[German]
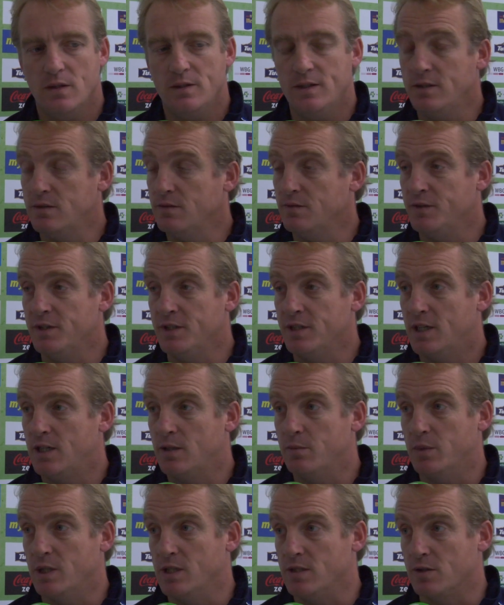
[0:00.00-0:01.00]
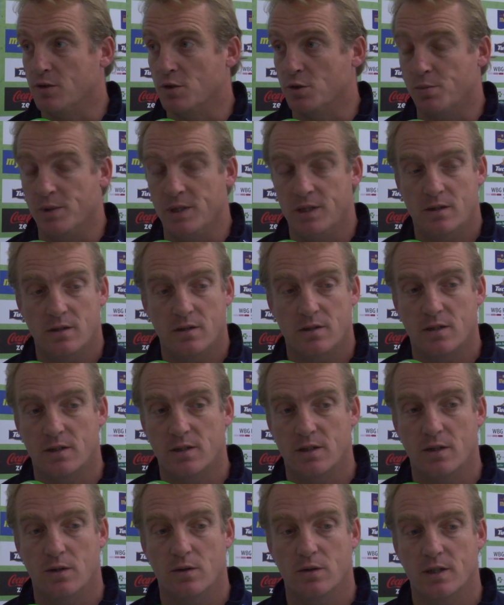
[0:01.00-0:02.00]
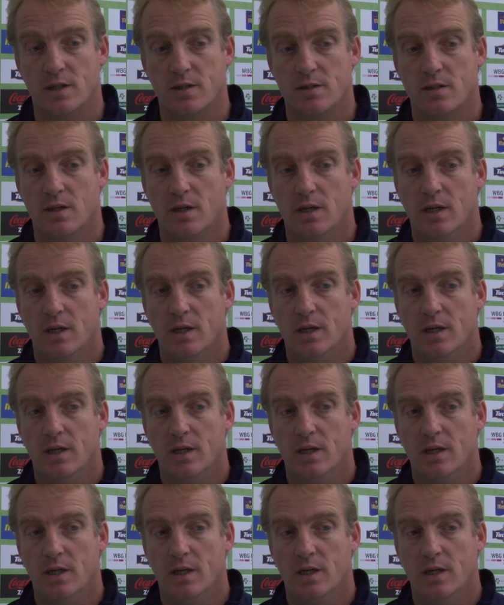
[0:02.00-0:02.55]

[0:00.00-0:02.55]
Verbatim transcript: diesen finalen Ball zu spielen. Das hat er auch jetzt